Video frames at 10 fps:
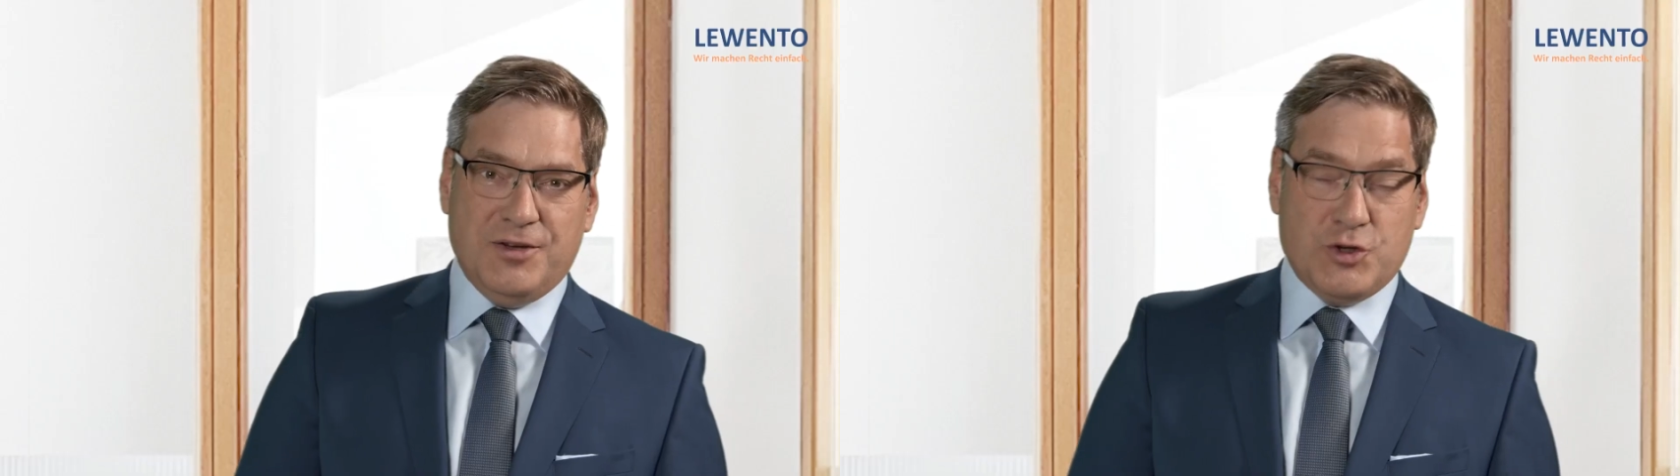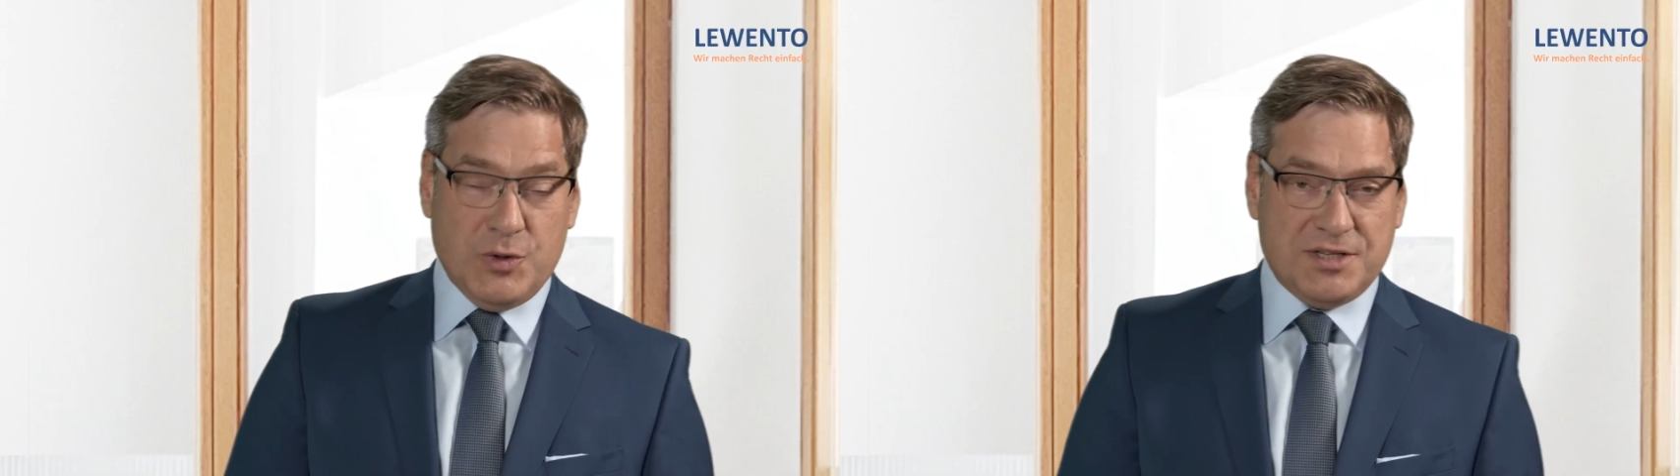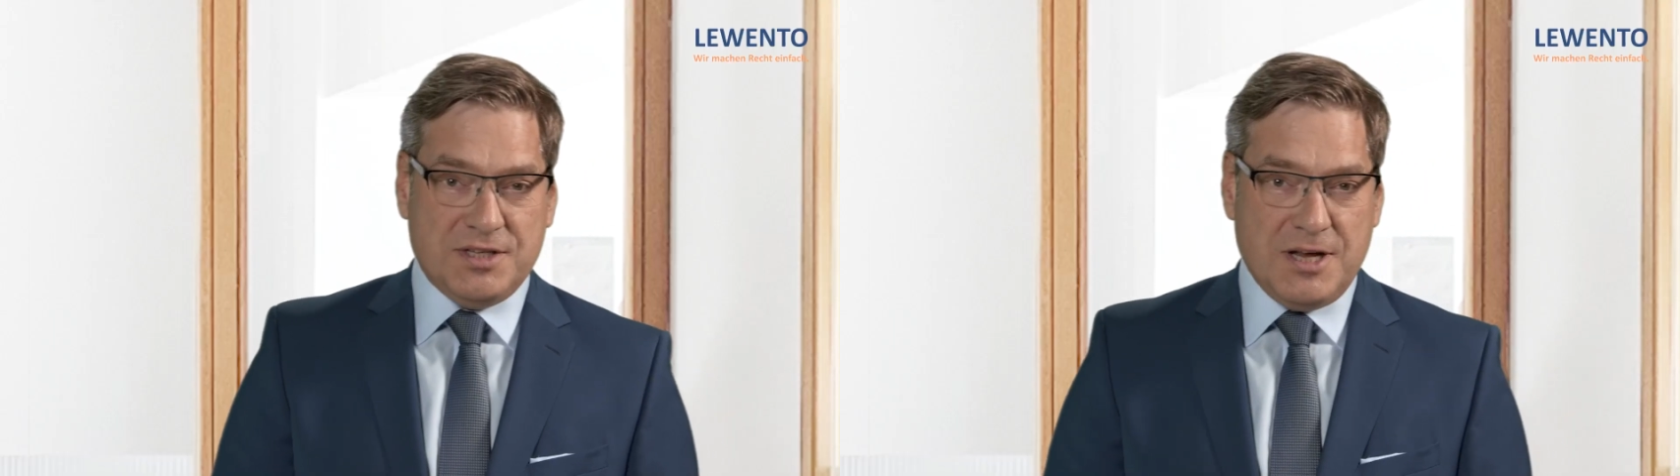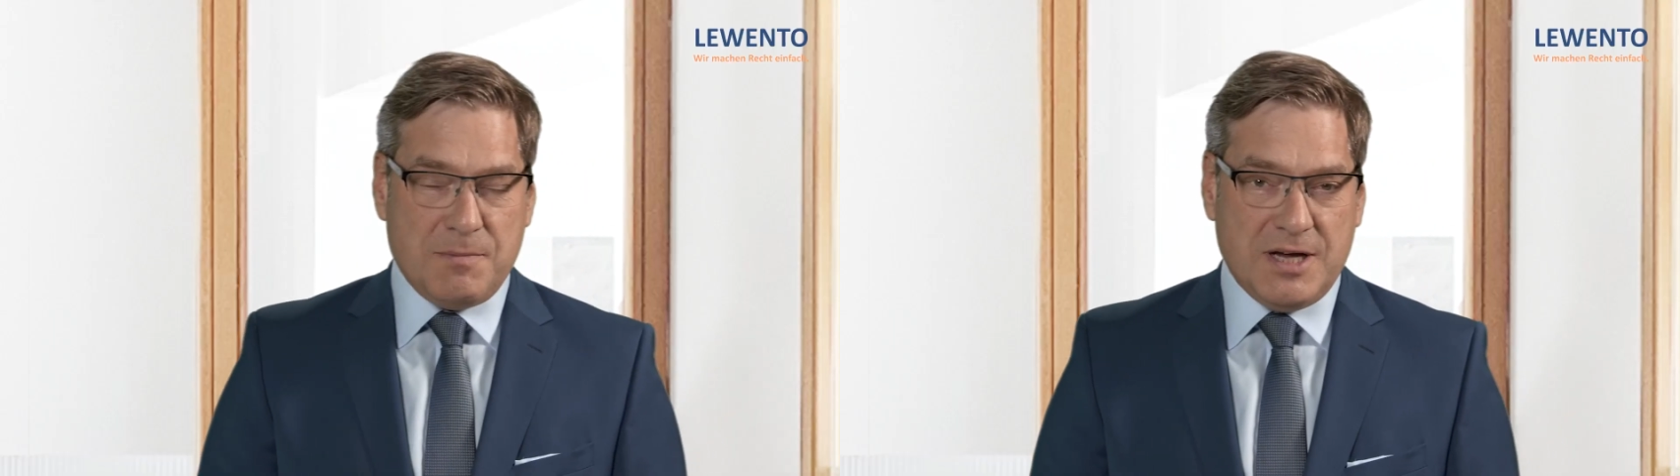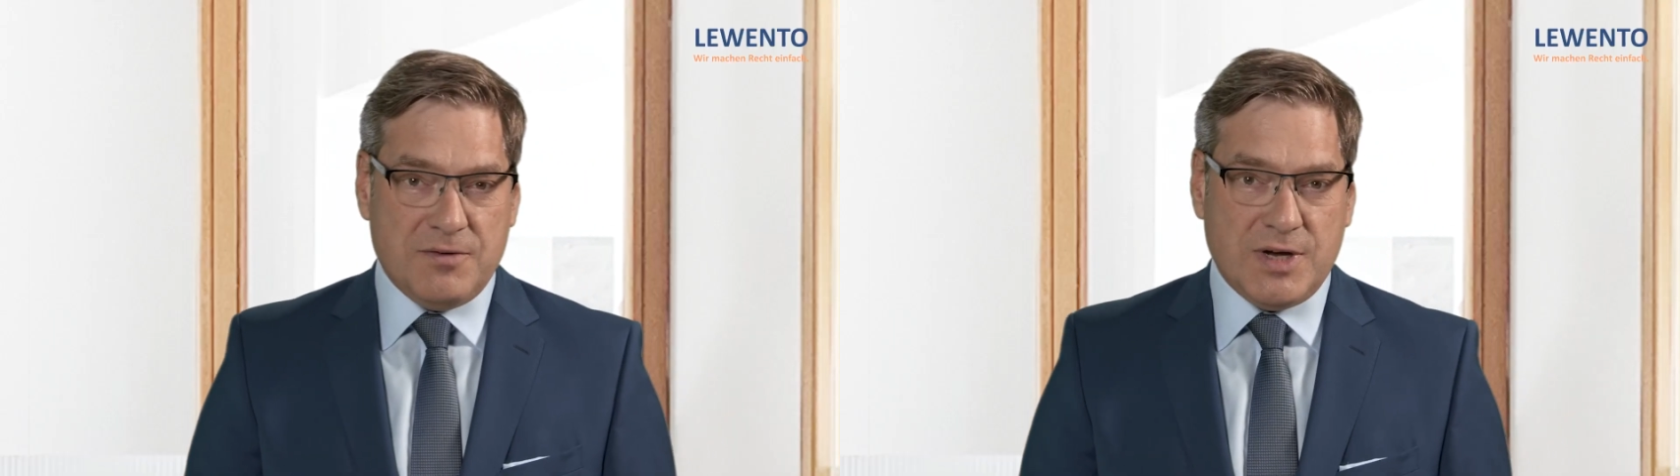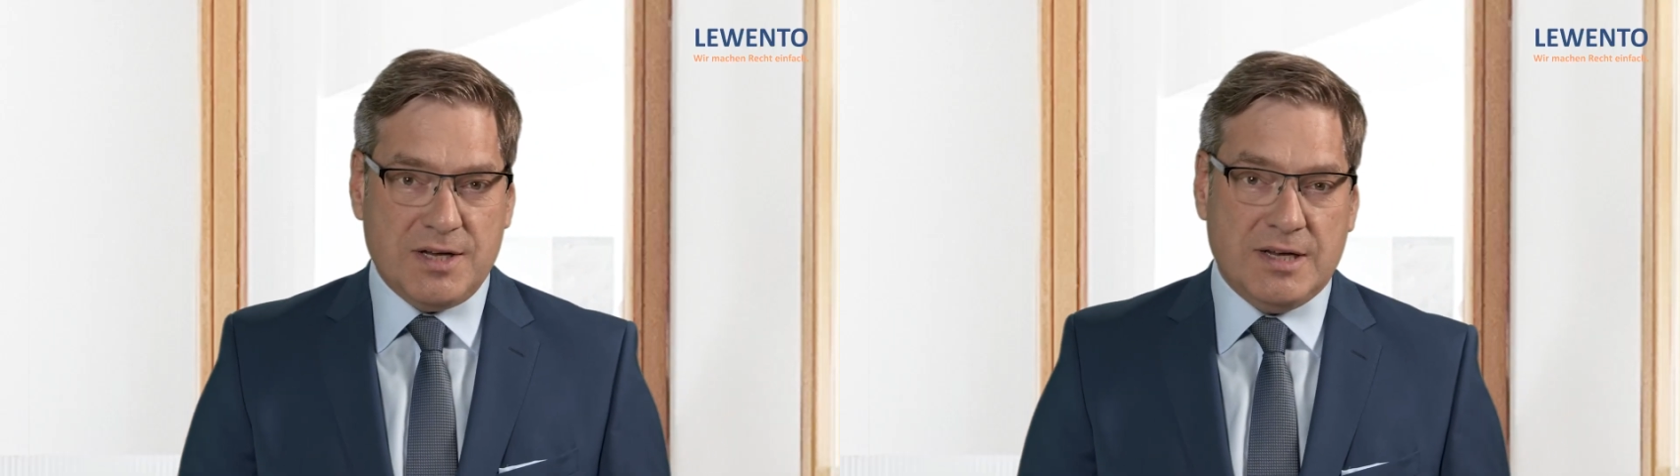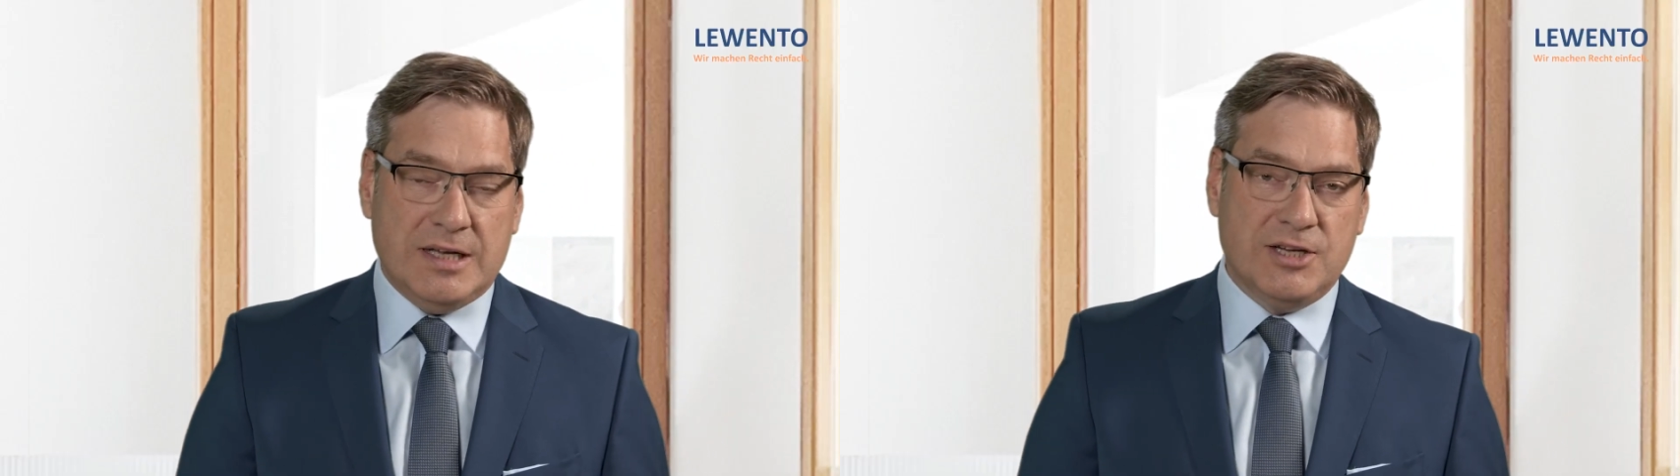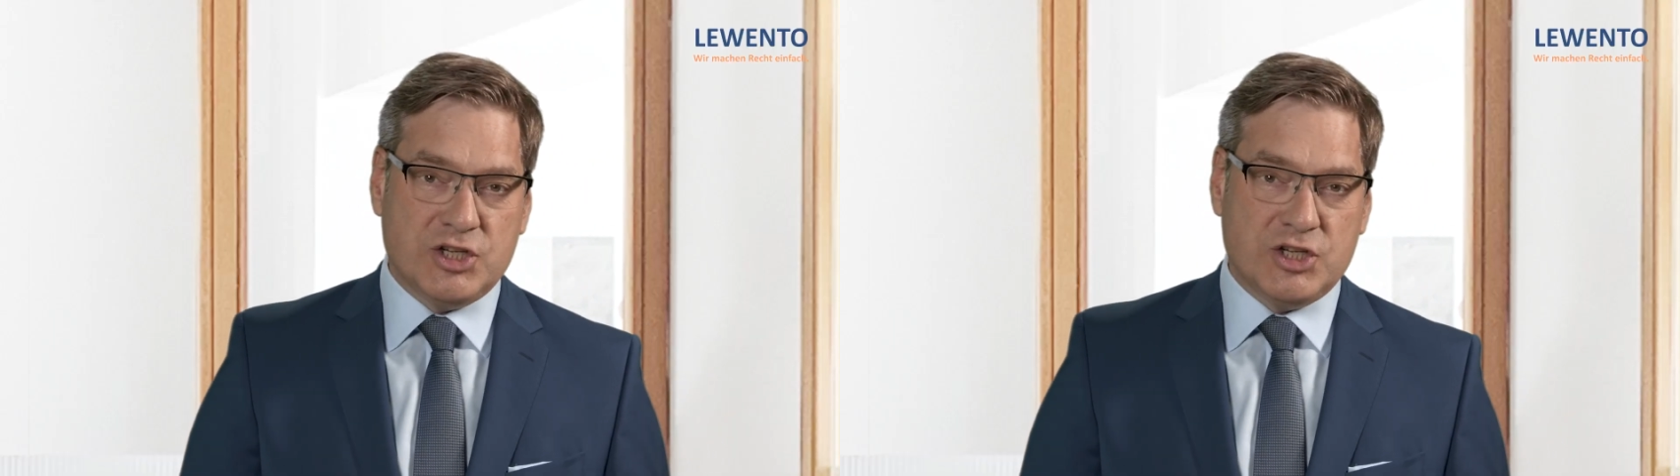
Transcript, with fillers: Schön, dass Sie dabei waren.